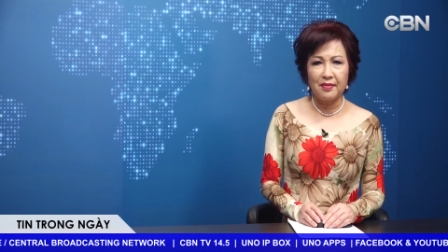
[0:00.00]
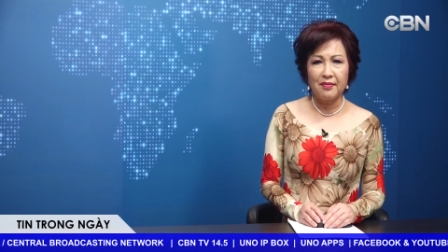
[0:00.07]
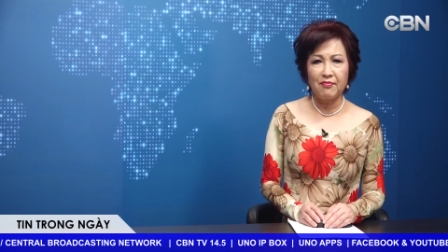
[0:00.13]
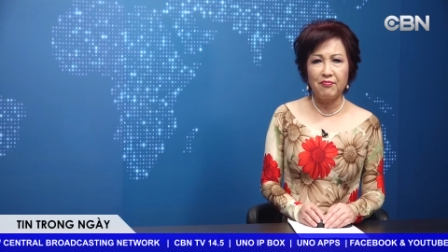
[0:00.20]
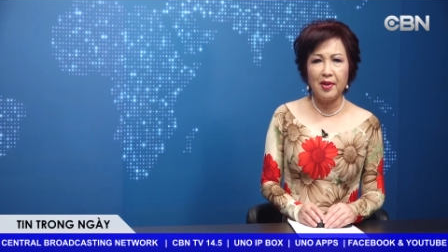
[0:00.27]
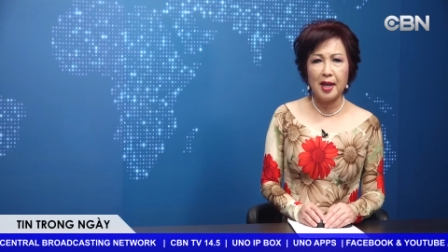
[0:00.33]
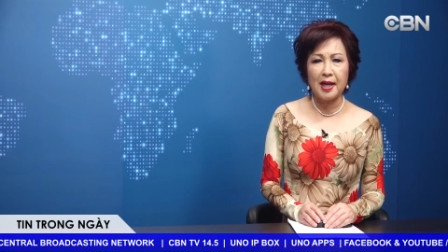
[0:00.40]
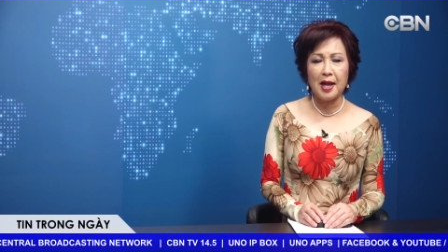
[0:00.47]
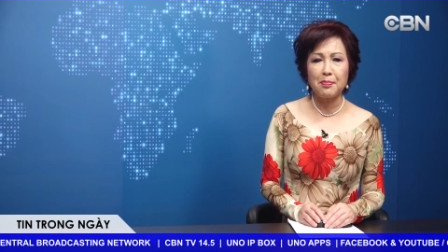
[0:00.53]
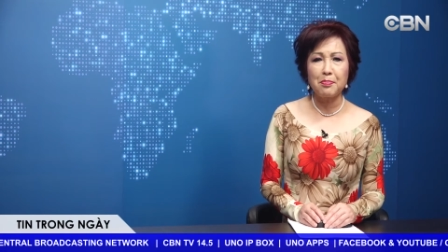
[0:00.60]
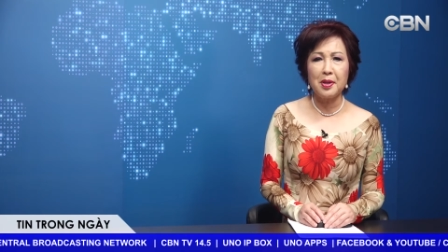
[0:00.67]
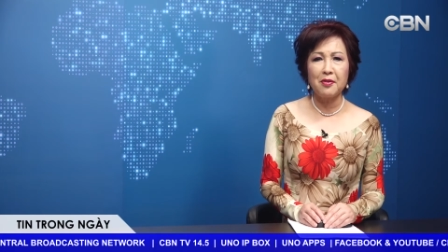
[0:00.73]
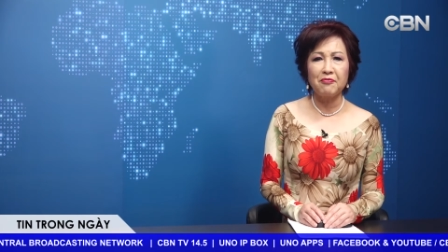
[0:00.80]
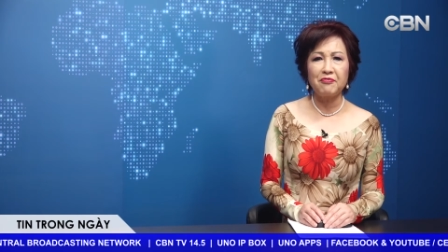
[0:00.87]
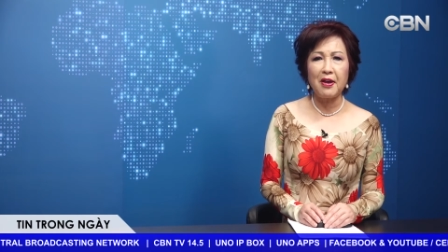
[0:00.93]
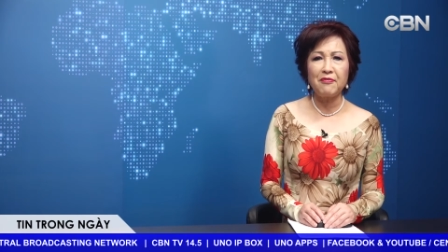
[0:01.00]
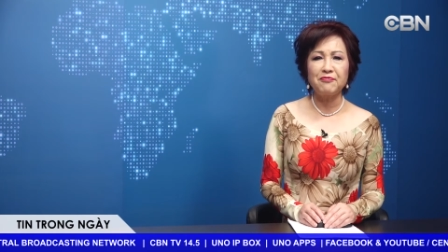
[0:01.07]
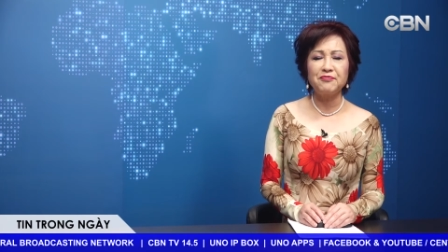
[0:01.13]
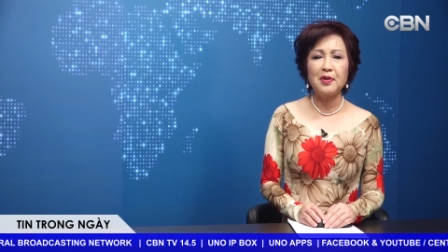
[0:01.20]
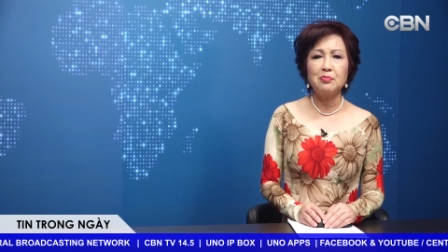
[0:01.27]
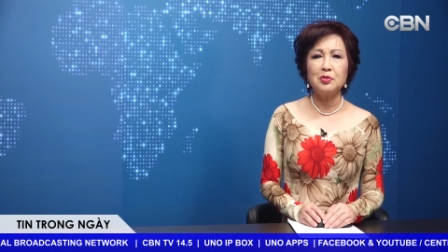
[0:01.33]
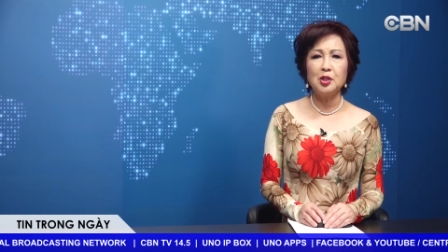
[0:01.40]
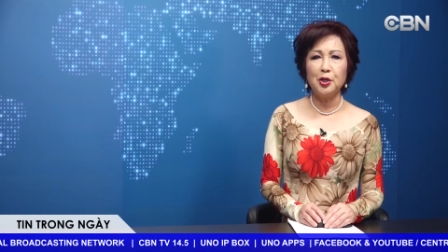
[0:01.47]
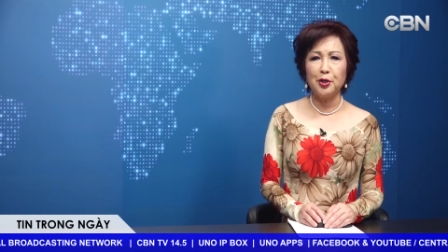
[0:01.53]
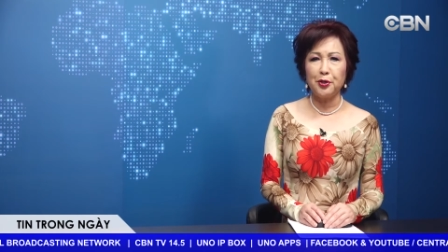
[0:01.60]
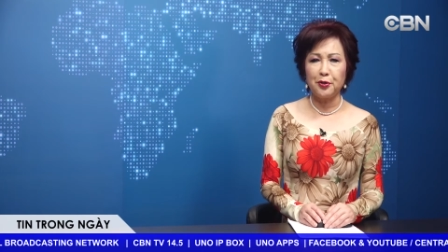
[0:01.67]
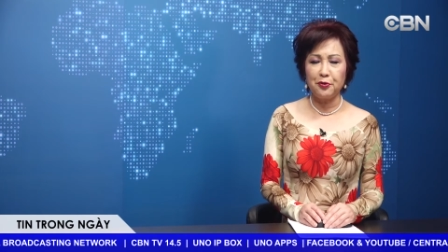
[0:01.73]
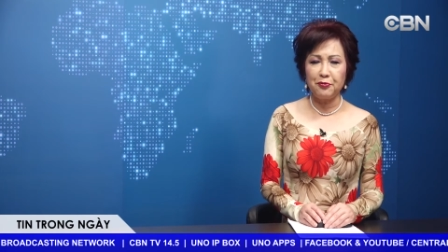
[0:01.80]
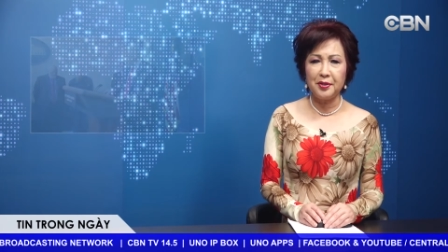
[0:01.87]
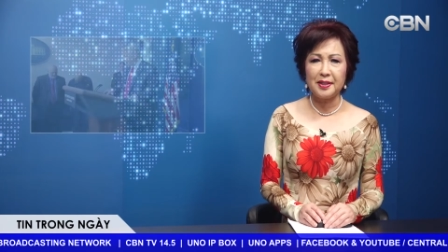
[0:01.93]
về các biện pháp phòng ngừa
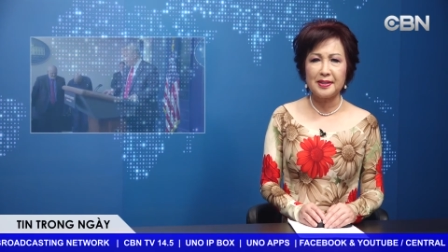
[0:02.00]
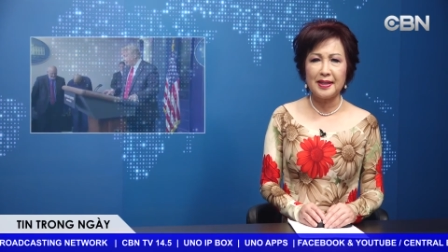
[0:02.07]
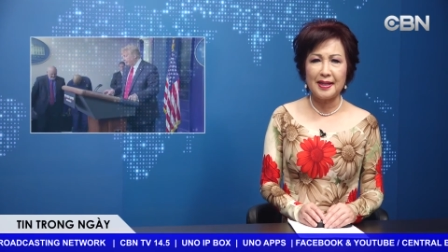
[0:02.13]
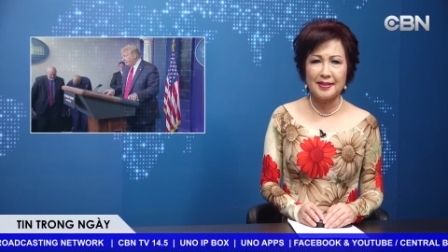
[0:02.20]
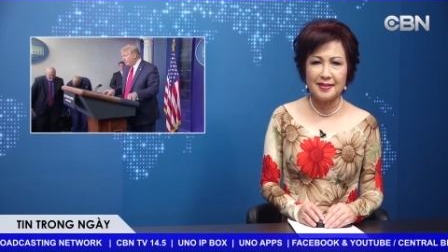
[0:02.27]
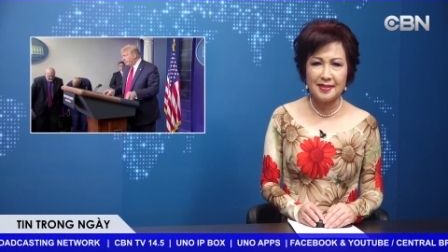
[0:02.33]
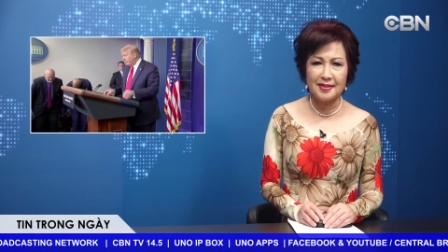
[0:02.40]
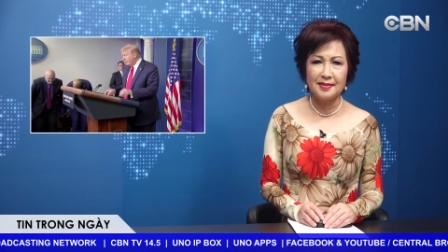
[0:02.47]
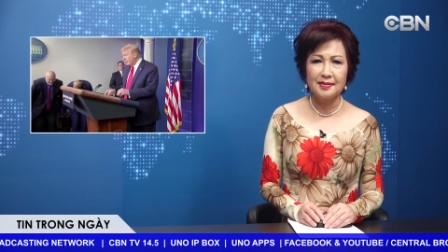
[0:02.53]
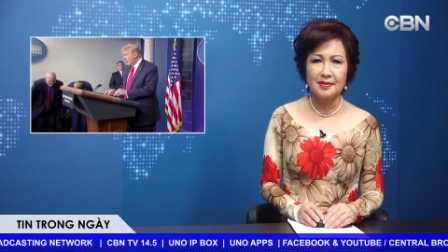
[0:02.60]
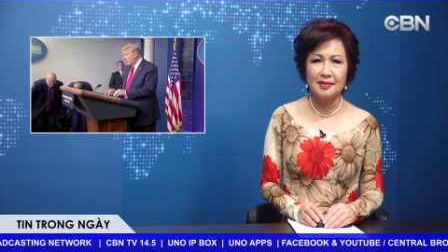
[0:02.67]
COVID-19.